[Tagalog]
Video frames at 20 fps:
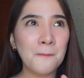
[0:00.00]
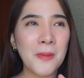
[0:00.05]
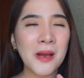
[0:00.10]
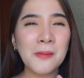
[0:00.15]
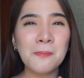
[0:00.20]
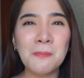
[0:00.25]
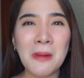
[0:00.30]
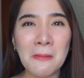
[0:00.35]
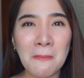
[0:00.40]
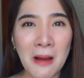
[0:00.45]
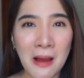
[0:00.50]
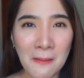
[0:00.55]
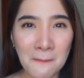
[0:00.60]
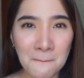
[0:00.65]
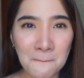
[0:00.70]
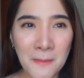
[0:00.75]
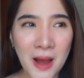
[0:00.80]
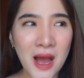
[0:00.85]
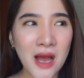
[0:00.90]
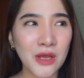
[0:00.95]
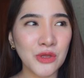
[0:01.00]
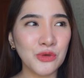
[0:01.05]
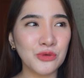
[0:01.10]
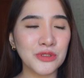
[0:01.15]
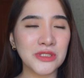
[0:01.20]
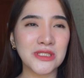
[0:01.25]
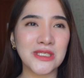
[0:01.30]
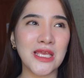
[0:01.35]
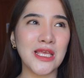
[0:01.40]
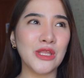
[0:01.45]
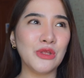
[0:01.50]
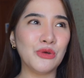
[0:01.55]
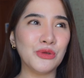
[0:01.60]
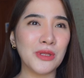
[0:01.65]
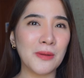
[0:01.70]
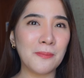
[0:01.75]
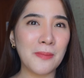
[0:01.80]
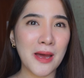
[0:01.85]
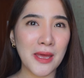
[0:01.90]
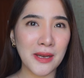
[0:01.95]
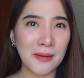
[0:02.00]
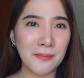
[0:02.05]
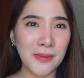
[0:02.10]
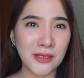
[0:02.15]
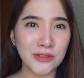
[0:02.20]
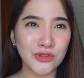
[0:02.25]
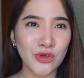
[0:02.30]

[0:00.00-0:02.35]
pagbabakbak yung skin ko na para